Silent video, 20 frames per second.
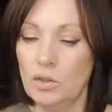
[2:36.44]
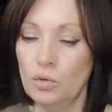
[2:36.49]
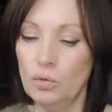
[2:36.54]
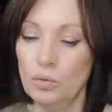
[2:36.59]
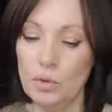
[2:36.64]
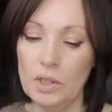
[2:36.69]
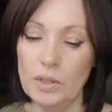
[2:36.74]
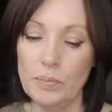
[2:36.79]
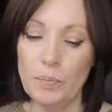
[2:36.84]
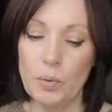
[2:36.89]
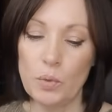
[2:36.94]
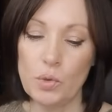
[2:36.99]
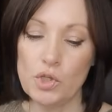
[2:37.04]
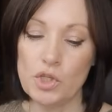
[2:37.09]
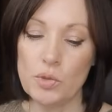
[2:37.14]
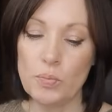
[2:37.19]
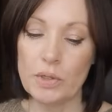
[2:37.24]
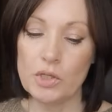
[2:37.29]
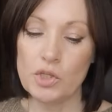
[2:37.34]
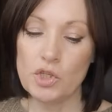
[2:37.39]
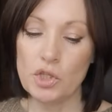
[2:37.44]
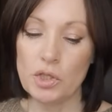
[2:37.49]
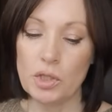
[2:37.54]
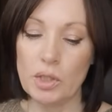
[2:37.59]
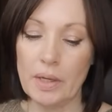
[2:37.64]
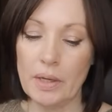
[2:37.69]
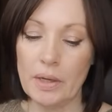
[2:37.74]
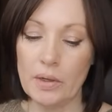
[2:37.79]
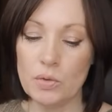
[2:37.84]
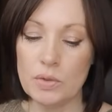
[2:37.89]
Ну и проще
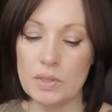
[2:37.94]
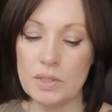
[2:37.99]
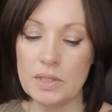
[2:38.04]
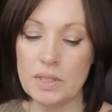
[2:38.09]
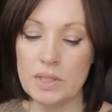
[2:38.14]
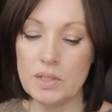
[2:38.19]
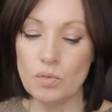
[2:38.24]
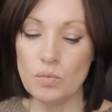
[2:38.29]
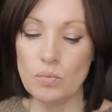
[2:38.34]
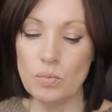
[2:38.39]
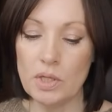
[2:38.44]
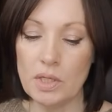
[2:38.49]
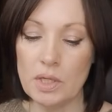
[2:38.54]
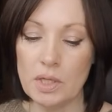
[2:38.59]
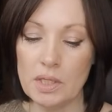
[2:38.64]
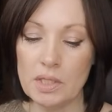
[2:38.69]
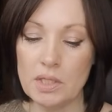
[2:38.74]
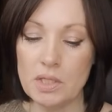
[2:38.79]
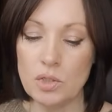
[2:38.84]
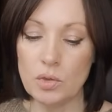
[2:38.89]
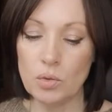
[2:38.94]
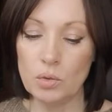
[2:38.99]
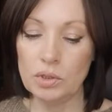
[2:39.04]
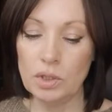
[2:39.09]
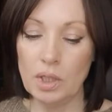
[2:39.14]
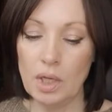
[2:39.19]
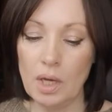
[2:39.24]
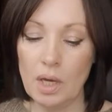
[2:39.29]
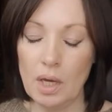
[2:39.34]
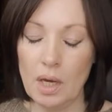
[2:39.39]
прочитаю. Здесь у меня идет
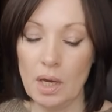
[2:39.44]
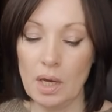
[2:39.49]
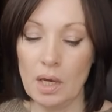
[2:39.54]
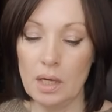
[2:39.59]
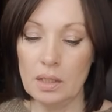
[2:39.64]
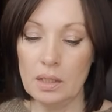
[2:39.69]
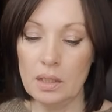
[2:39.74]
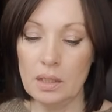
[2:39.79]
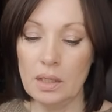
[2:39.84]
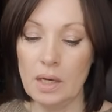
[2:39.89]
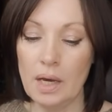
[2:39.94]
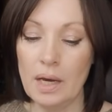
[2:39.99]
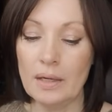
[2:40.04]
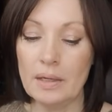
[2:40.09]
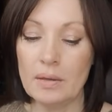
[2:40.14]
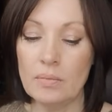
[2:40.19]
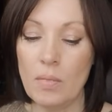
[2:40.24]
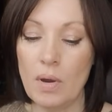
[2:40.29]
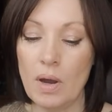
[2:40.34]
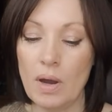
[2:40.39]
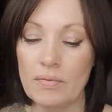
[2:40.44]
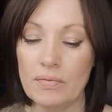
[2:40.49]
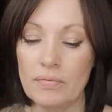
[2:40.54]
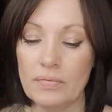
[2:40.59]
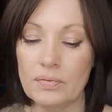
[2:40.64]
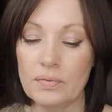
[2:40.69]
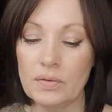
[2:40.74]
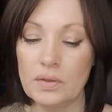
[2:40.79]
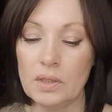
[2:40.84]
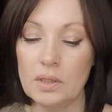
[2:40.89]

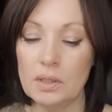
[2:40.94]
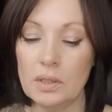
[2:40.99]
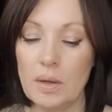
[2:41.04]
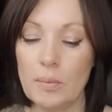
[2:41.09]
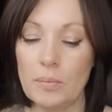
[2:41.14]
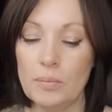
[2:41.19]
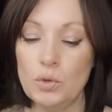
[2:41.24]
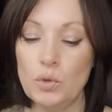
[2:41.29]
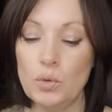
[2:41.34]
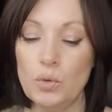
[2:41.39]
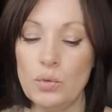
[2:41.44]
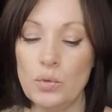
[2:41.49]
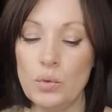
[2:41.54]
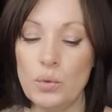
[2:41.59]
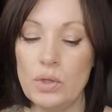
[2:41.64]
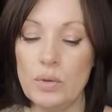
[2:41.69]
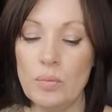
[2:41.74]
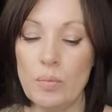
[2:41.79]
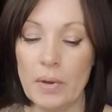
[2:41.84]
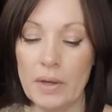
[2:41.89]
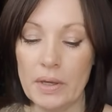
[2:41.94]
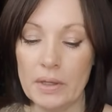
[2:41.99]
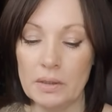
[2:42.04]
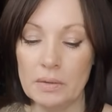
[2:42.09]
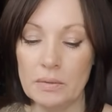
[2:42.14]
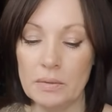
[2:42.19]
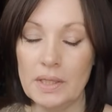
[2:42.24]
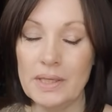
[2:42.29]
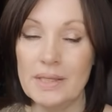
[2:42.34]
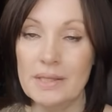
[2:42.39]
Армав Club du
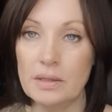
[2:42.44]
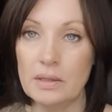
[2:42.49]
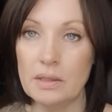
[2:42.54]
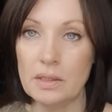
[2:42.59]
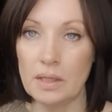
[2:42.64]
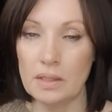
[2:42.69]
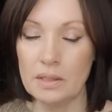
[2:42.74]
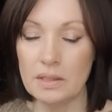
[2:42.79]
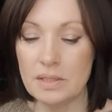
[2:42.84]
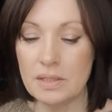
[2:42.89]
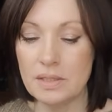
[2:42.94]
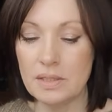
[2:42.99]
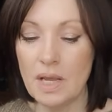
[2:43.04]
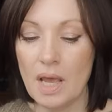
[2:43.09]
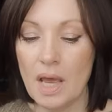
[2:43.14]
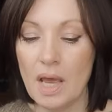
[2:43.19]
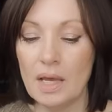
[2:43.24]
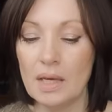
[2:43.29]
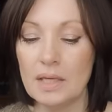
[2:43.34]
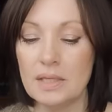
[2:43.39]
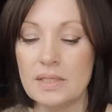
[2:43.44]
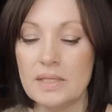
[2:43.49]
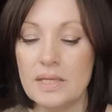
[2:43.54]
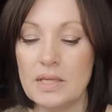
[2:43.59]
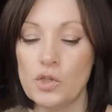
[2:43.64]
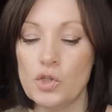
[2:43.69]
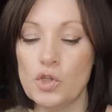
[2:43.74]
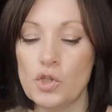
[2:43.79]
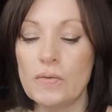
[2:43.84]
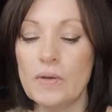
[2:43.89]
Nuimen Intense.
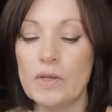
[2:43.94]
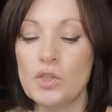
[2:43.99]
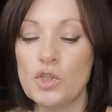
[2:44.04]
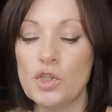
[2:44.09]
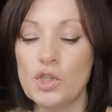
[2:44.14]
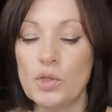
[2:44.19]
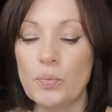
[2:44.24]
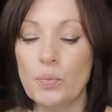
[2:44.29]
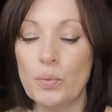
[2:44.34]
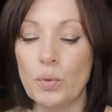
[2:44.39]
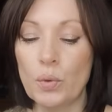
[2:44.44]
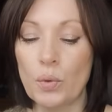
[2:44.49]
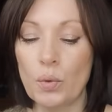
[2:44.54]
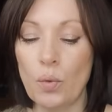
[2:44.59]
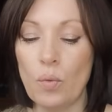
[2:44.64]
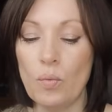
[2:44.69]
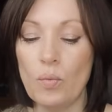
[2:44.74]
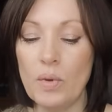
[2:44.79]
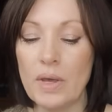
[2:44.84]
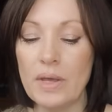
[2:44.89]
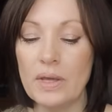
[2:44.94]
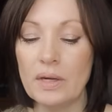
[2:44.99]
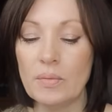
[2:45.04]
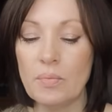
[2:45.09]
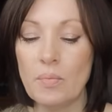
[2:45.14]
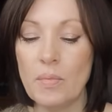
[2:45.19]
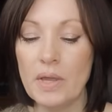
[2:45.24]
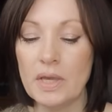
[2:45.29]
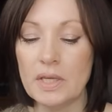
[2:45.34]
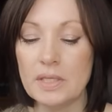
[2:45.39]
Здесь Живанши Пуром,
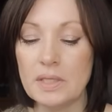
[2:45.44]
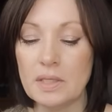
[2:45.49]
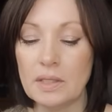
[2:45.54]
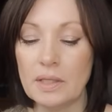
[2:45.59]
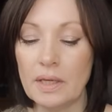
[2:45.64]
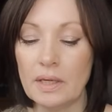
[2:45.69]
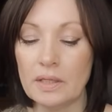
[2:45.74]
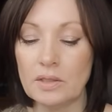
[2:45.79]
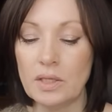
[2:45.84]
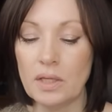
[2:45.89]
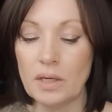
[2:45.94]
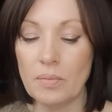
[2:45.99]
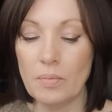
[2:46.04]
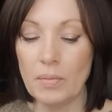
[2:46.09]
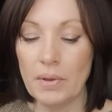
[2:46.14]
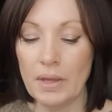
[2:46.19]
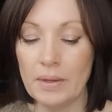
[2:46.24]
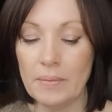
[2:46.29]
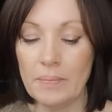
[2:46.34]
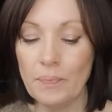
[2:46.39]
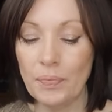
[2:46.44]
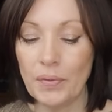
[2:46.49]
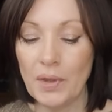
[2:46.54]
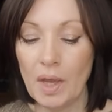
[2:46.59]
Hermes Тердерме. Hermes